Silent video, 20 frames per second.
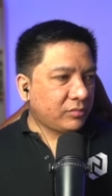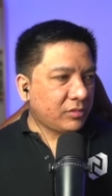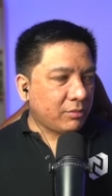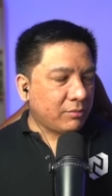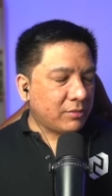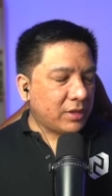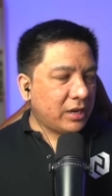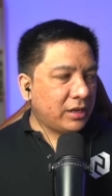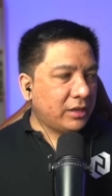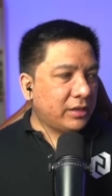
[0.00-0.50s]

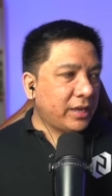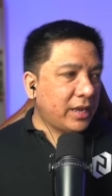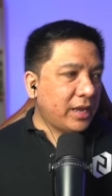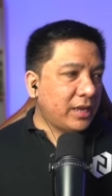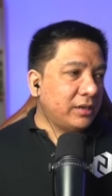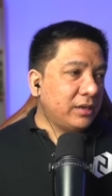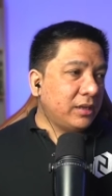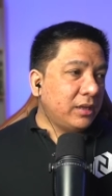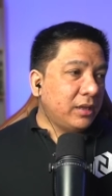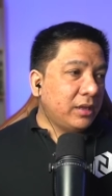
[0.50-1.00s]
Dali,
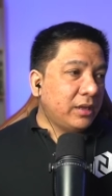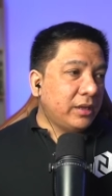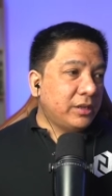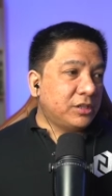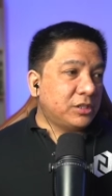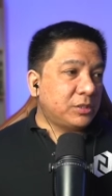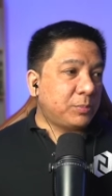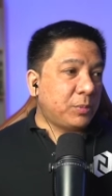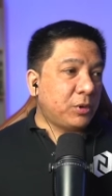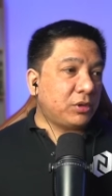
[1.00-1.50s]
ayan.
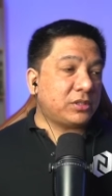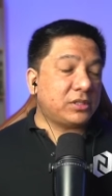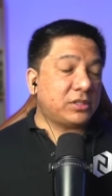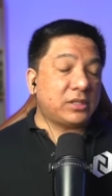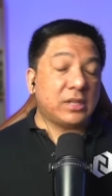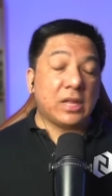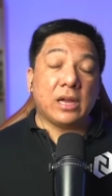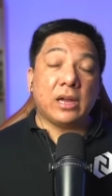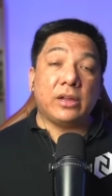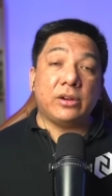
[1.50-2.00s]
Spokes
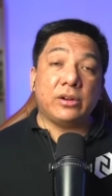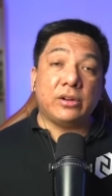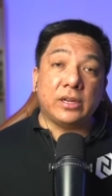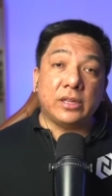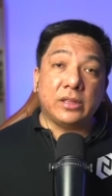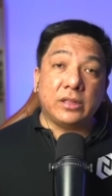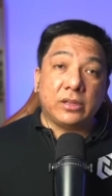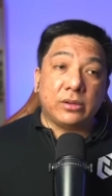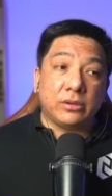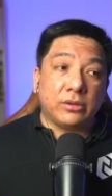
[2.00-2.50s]
ng, ano,
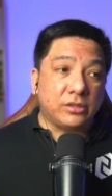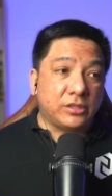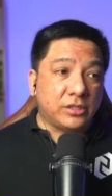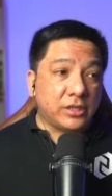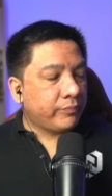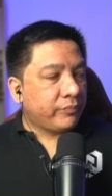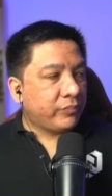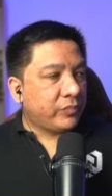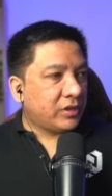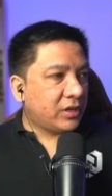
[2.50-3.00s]
ng
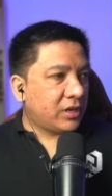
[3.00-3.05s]
DOJ.